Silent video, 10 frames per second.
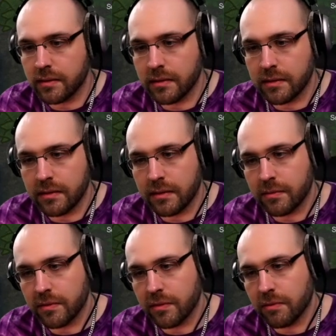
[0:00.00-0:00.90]
Ne, hier
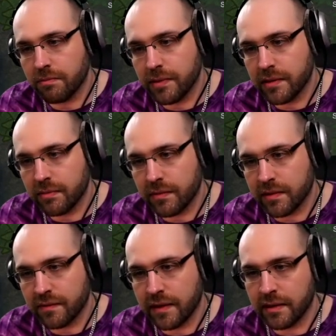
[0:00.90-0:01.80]
müssen wir noch ein bisschen
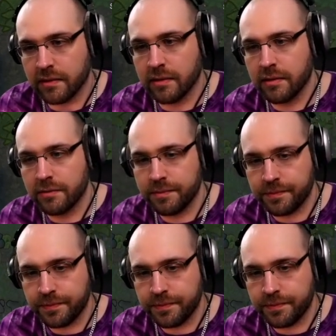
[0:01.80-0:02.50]
was verändern.